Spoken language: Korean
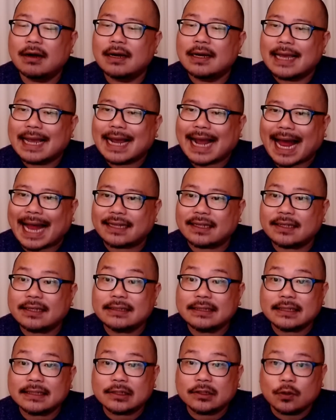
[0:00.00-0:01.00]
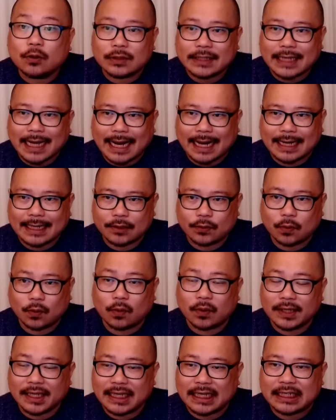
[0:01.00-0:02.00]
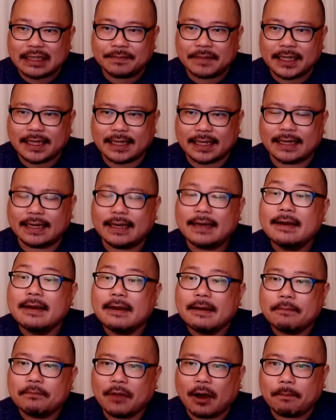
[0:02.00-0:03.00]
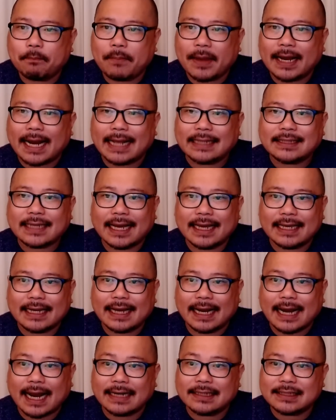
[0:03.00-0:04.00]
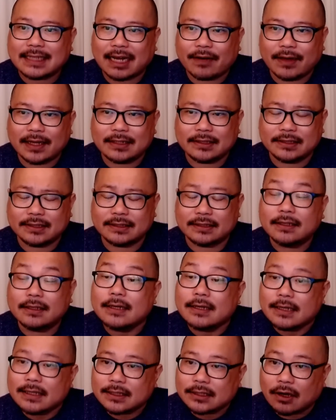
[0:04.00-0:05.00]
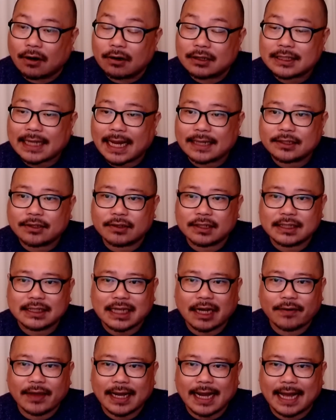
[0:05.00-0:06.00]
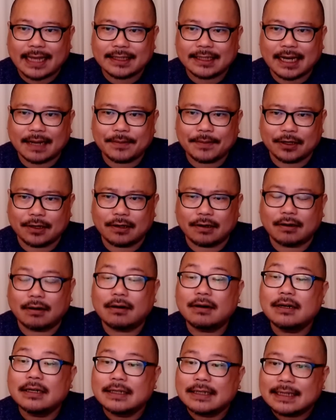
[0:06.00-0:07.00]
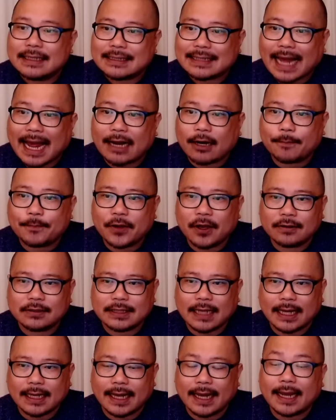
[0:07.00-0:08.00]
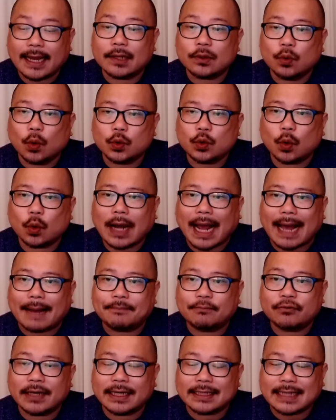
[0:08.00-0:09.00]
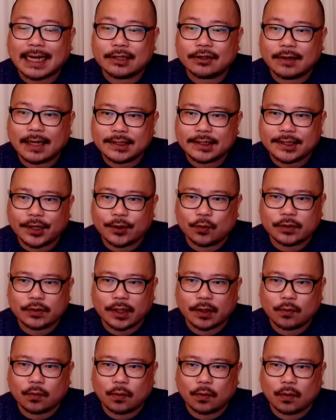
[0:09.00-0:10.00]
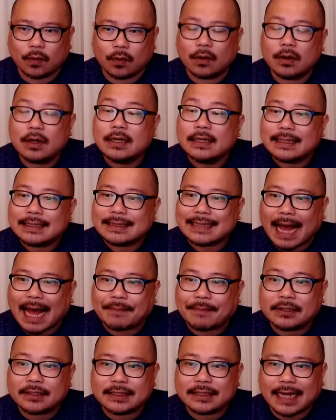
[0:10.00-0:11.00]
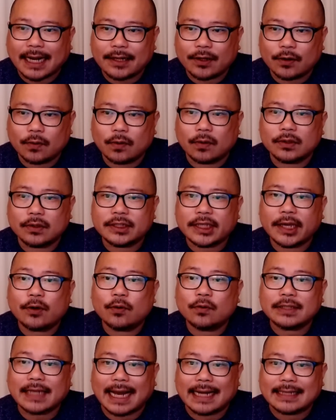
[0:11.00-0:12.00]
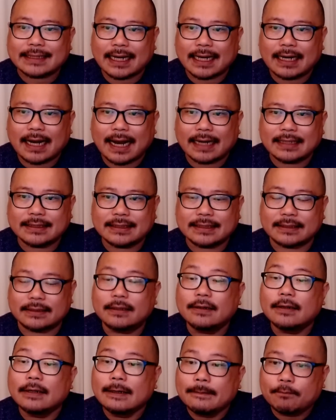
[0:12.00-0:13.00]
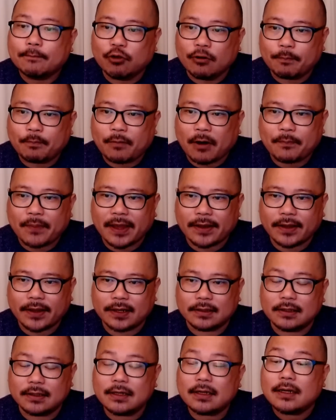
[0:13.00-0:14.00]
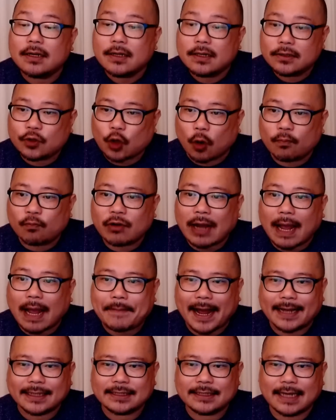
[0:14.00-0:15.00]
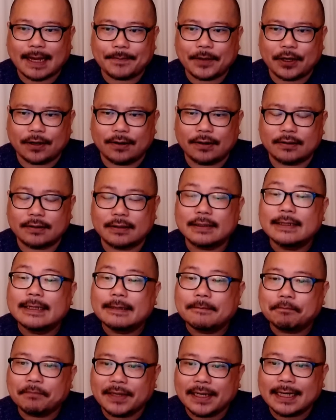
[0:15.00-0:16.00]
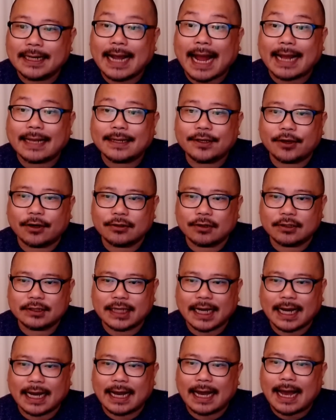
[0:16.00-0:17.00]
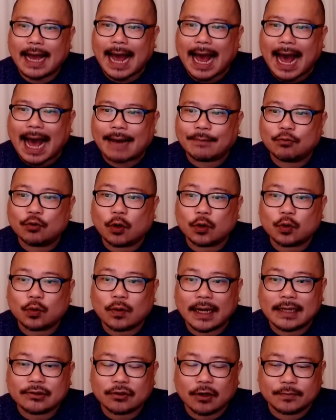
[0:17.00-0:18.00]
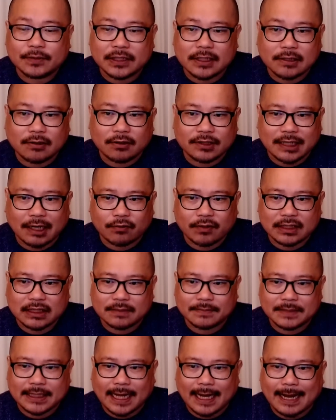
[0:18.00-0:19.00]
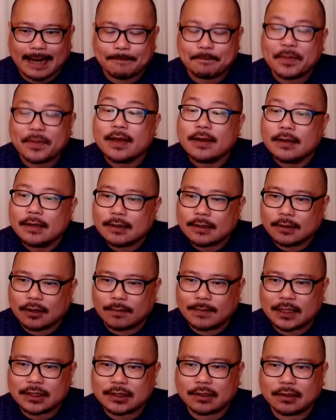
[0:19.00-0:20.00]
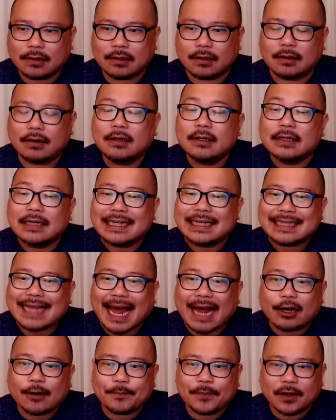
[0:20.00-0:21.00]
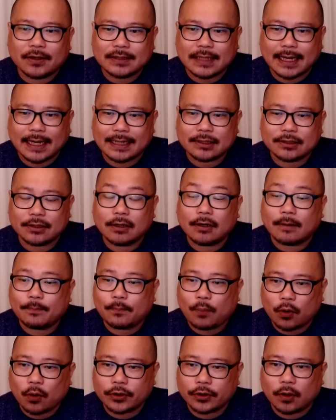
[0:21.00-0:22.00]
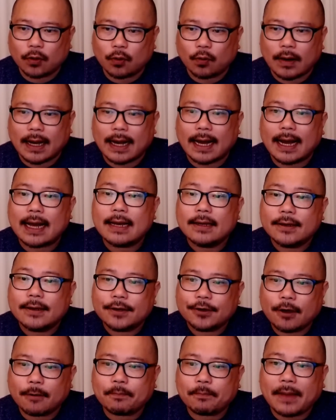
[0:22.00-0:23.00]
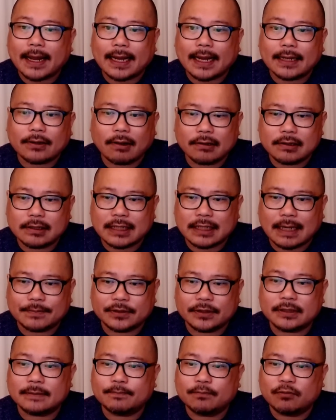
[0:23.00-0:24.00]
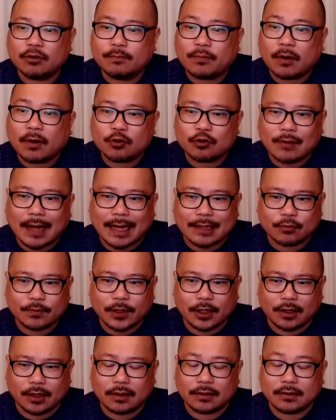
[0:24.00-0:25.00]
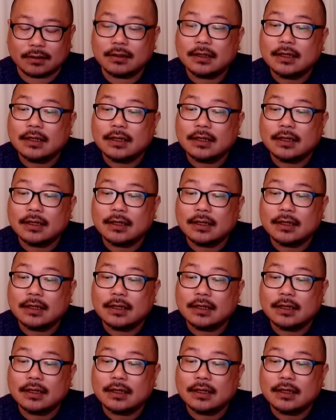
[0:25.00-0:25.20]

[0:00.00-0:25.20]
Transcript: 같은 근로자 간에도 임금이 몇 배나 차이가 나는 사회는 정상적인 사회가 아니라며, 산업 현장에 노조 간부의 자녀가 채용되고 남은 자리로 채용 장사를 하는 불법 행위를 정부가 방치하면 민간 경영자가 아무것도 할 수 없을 것이라고 했습니다. 그러면서 산업 현장에서 폭력과 협박의 털을 잡은 불법을 놔두면